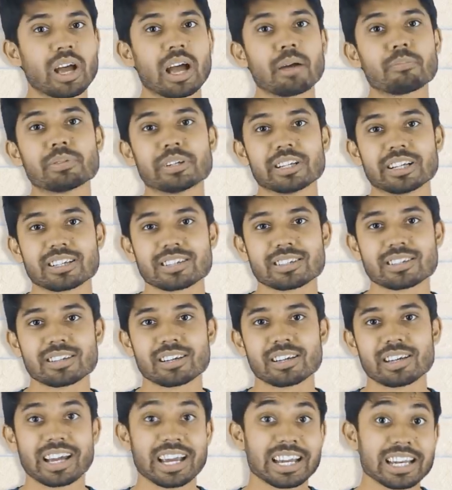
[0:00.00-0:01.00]
টু হ্যাপিনেস
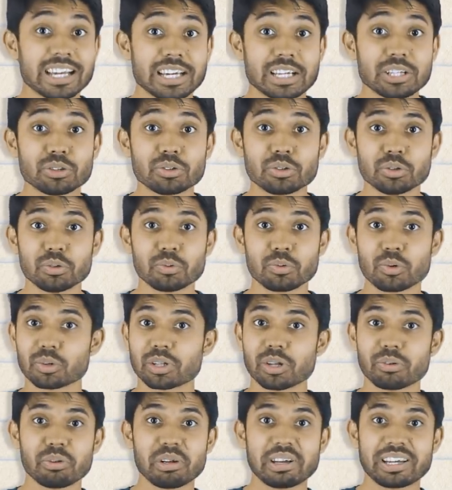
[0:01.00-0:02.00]
এটা কিন্তু
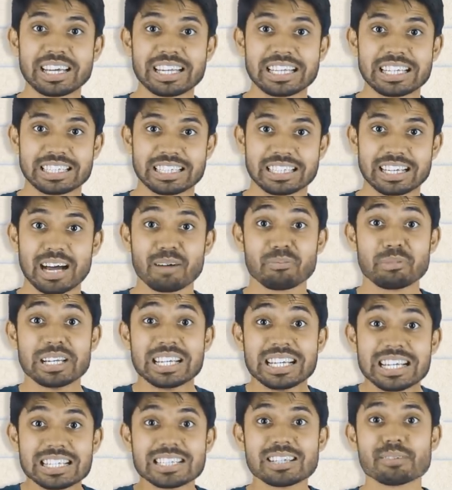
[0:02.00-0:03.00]
কোথা থেকে কিনিনি আমি
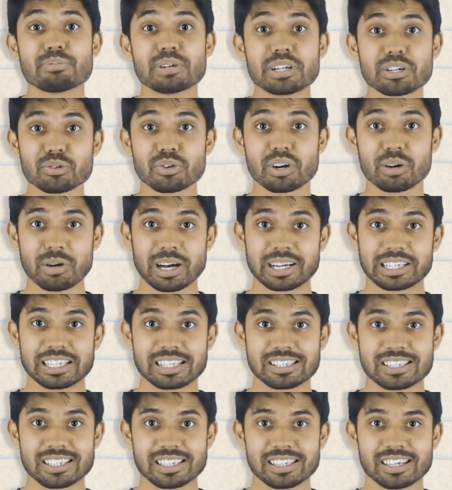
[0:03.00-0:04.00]
নিজে প্রিন্ট করে
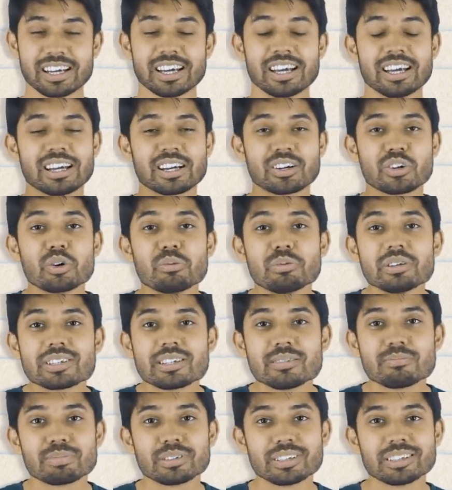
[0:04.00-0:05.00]
বানিয়েছি খুবই
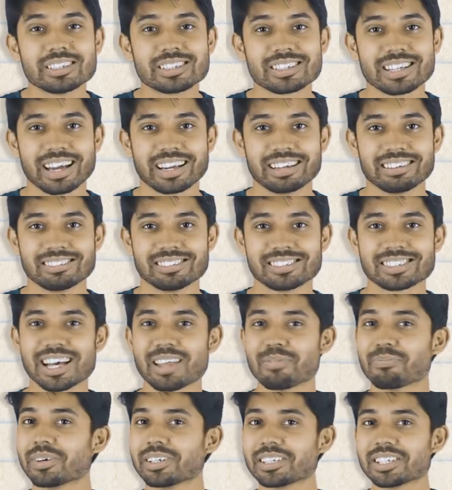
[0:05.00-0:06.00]
সিম্পল ডিজাইন
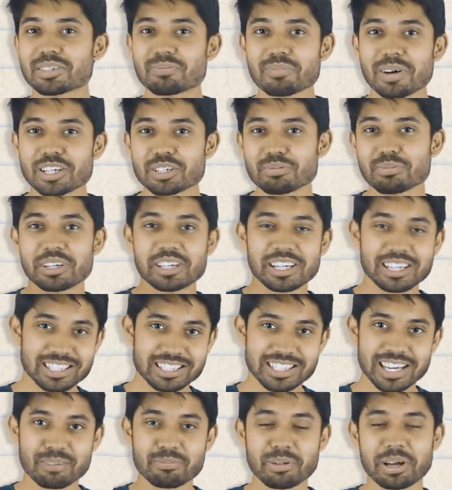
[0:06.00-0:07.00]
সাবমান জাস্ট পাঁচ মিনিটে
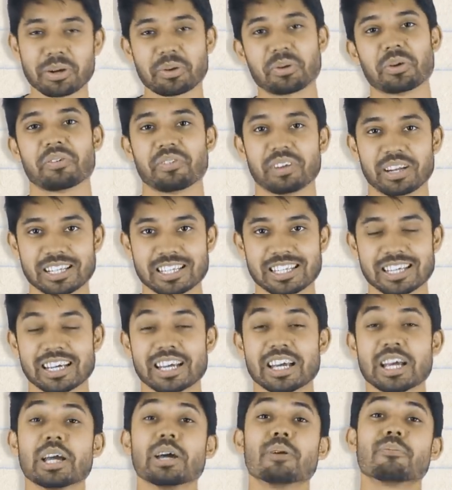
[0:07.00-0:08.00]
ডিজাইন বের করে ফেলেছে
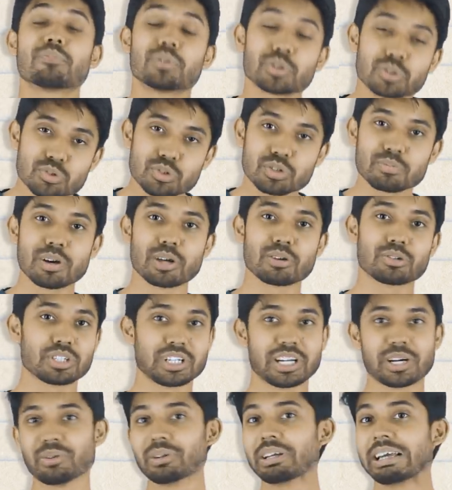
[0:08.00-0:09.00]
প্রচুর
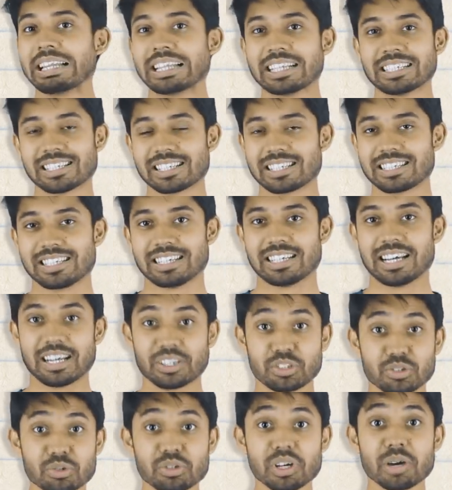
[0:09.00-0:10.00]
মানুষের এখন কিনতে যাচ্ছে
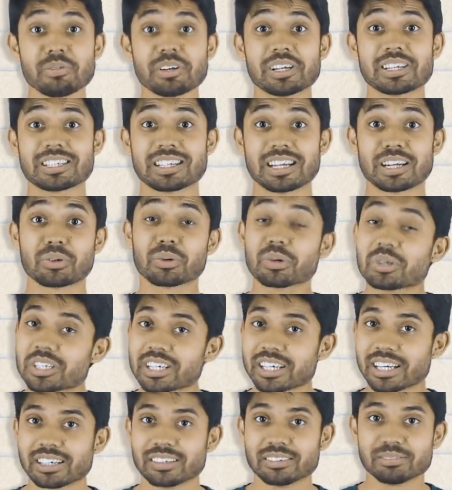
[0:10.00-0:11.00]
যদিও আমি এটা সেল
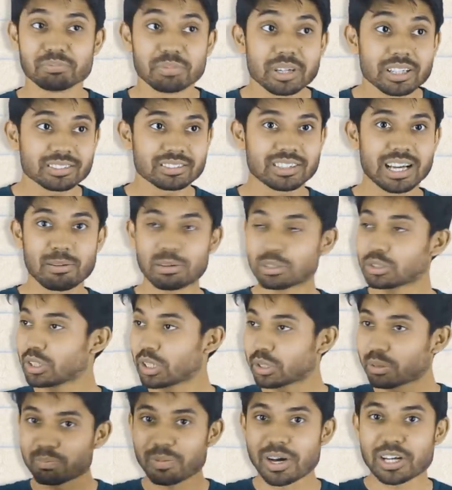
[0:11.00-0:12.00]
করছি না বাট আমার
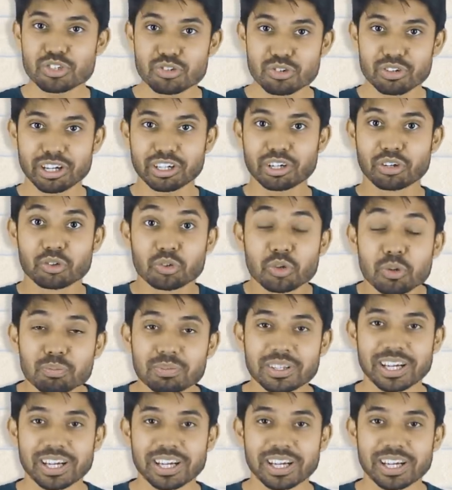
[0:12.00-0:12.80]
যেরকম পাঁচজনের একটা গ্রুপ